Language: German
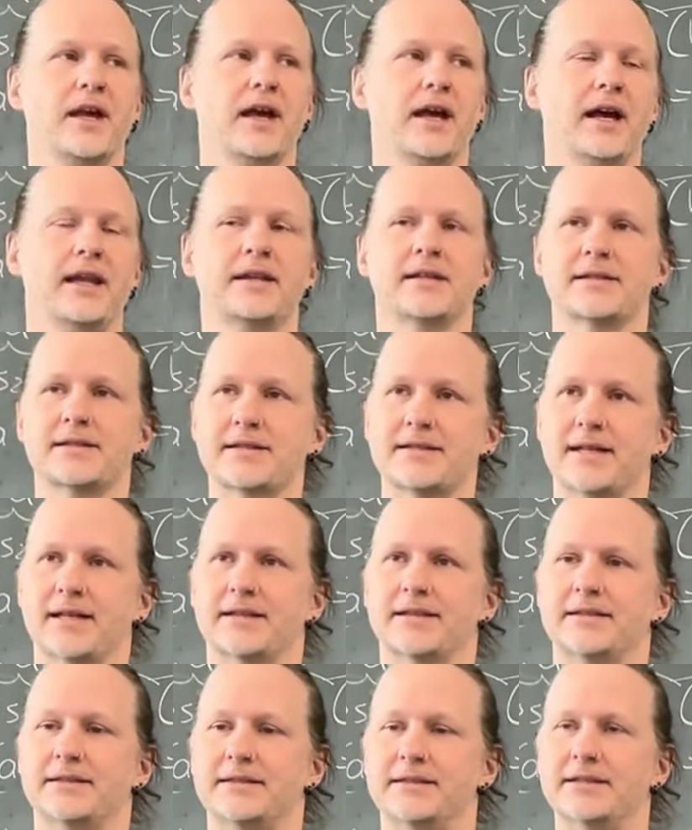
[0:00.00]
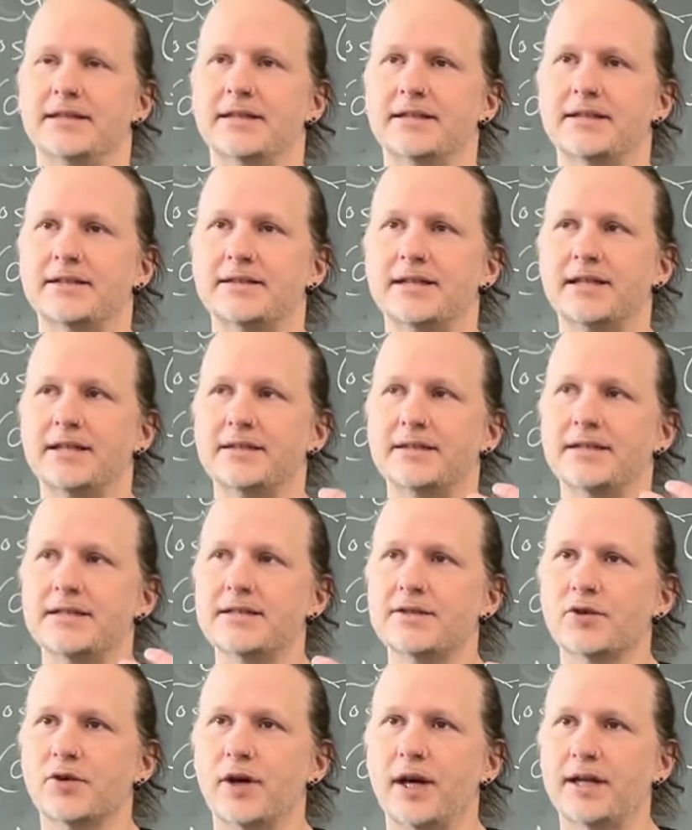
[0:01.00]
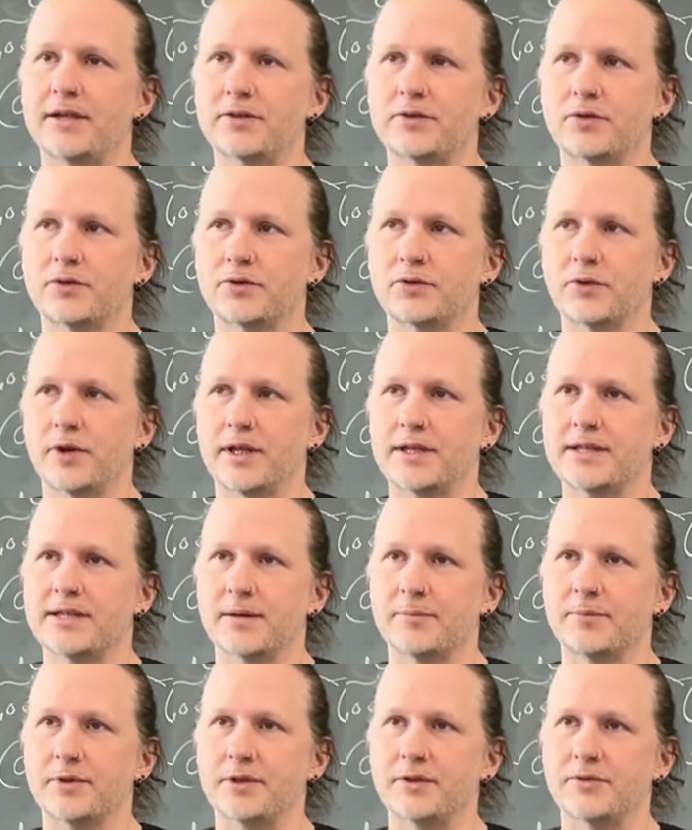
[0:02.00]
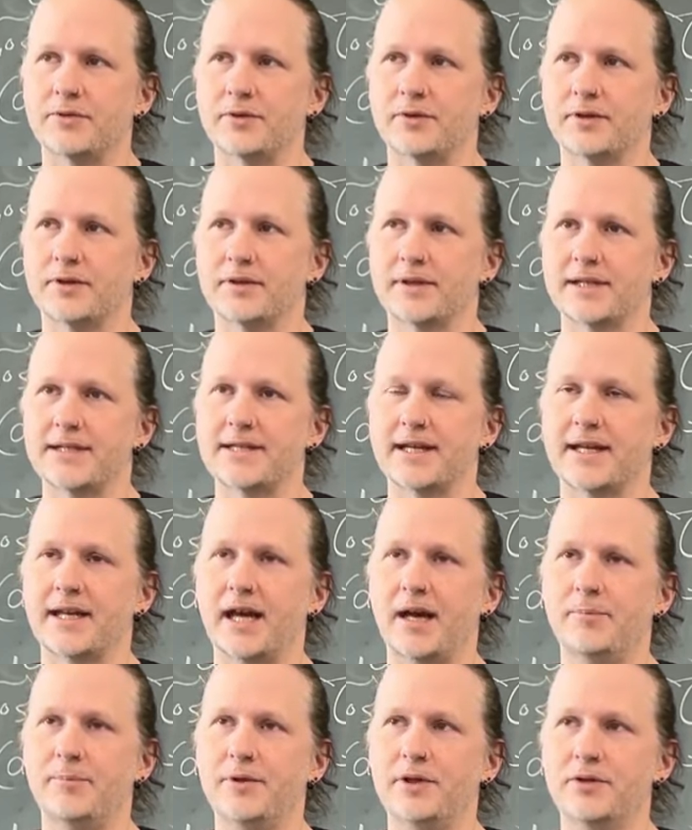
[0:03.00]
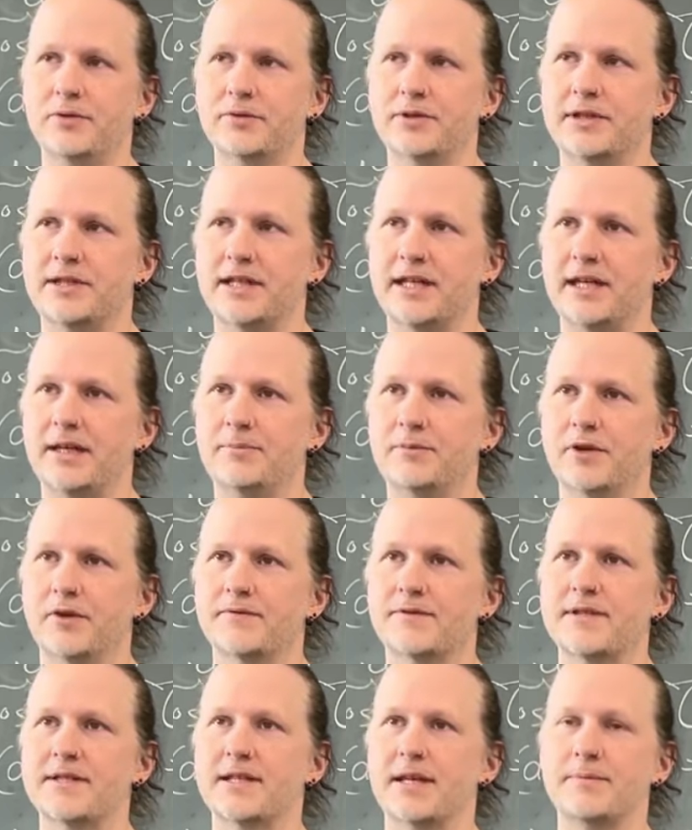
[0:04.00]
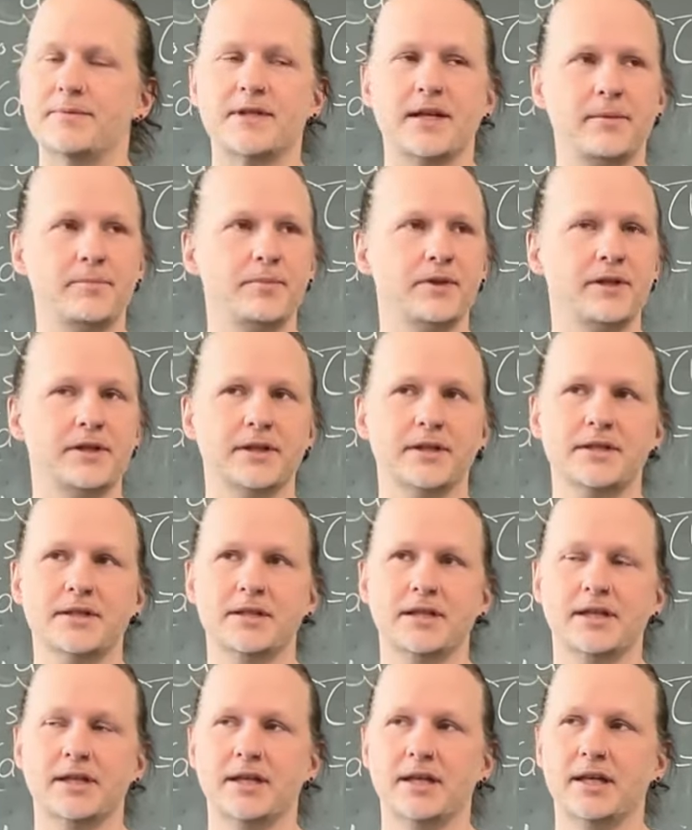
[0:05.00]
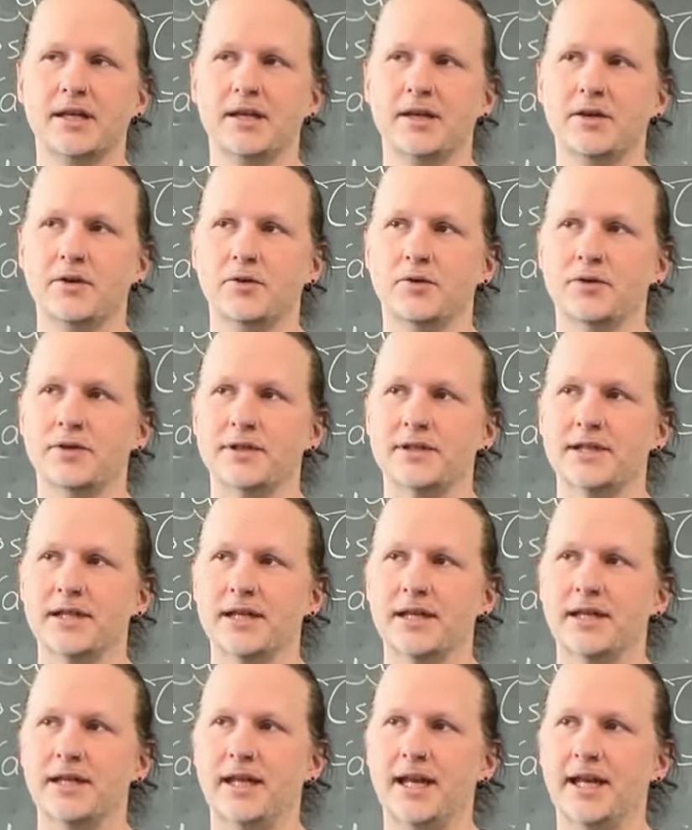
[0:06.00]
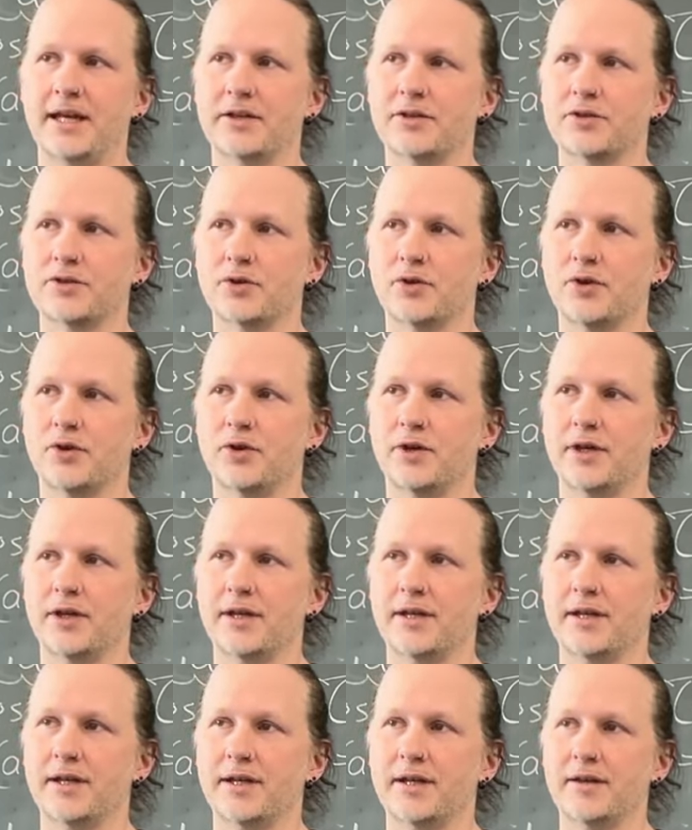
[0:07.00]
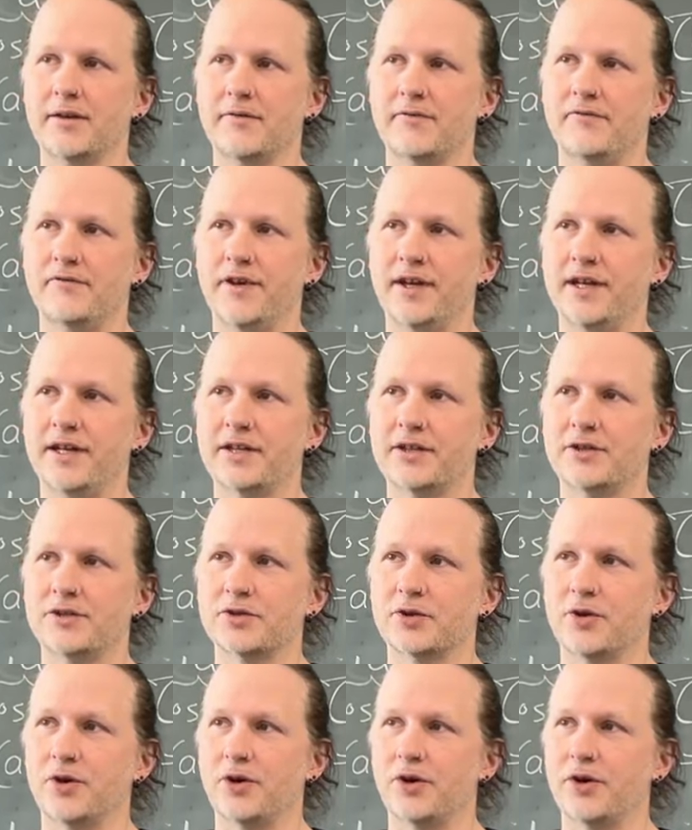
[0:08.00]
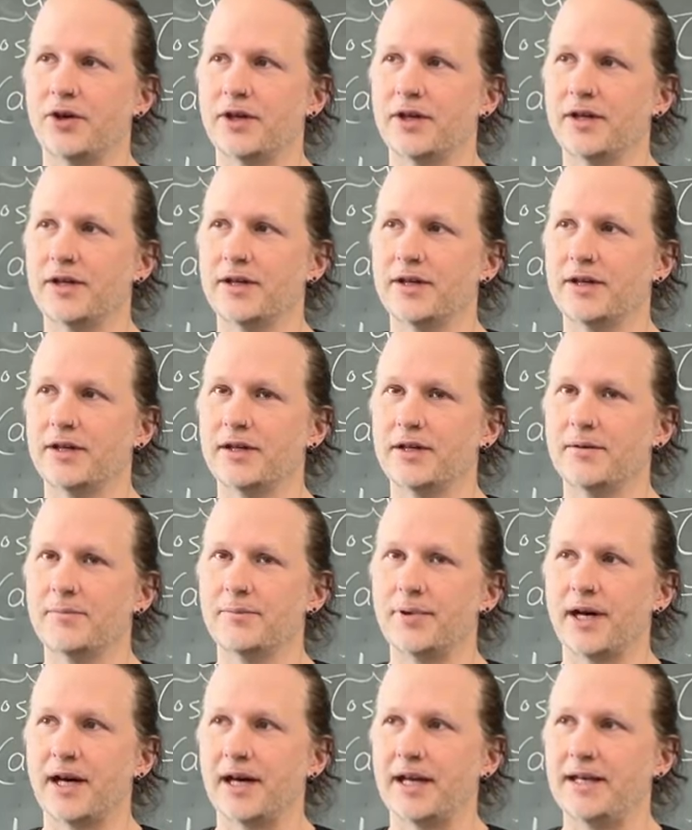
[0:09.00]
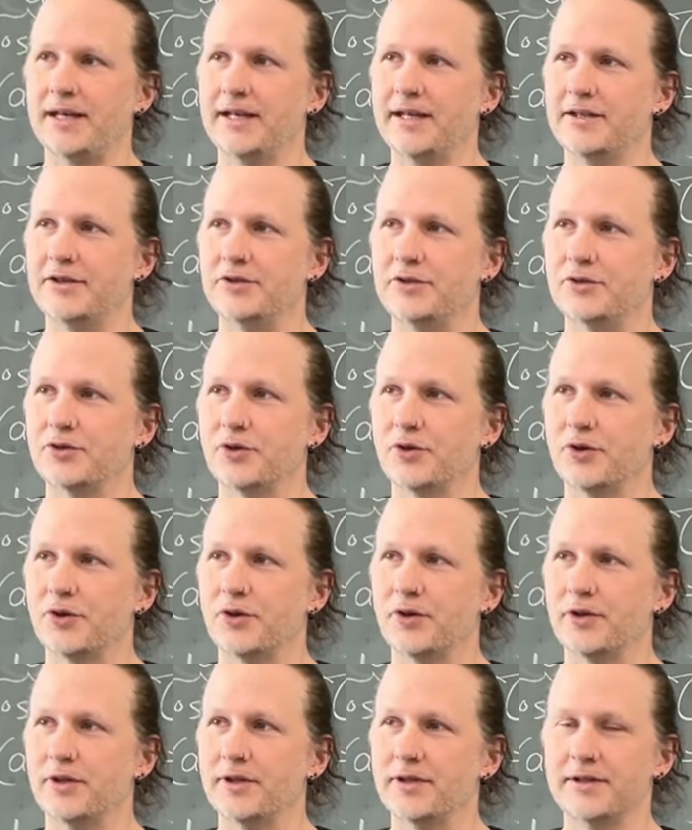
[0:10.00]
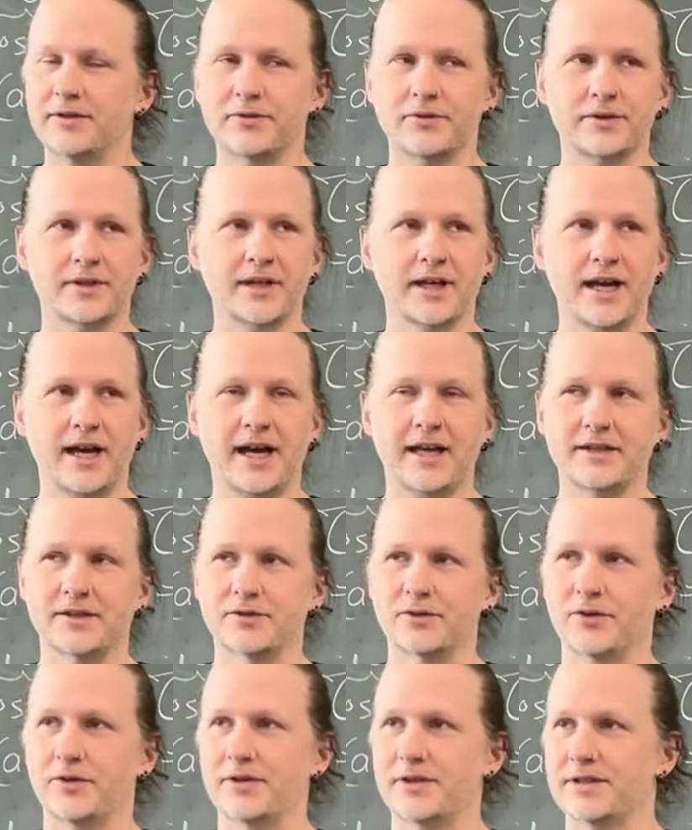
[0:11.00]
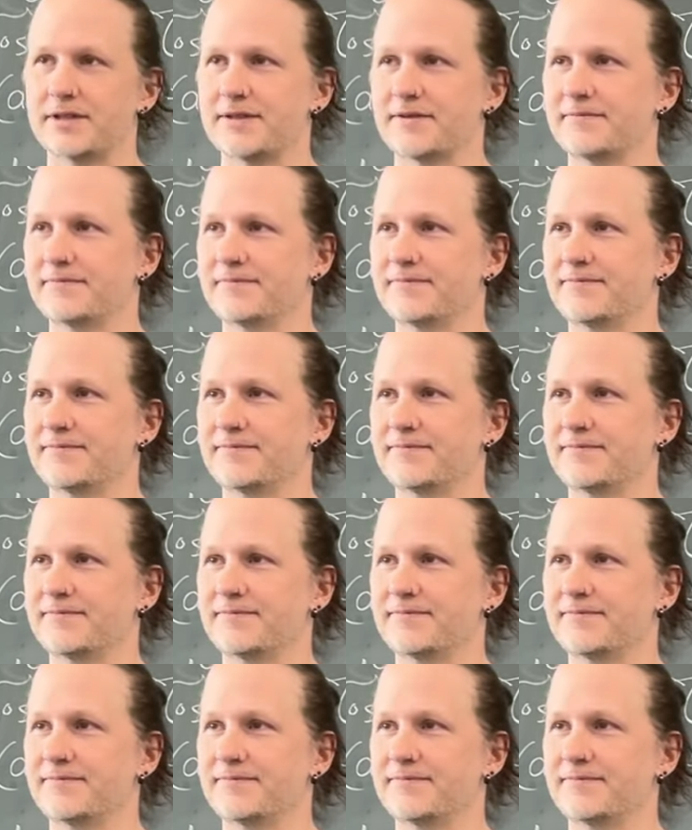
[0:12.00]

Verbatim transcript: Anders gesagt, die Identität ist doch eine Konkurrenzabbildung. Das ist eine Abbildung, die die Ebene auf sich selbst abbildet und längentreu, winkeltreu, parallelentreu und geradentreu ist.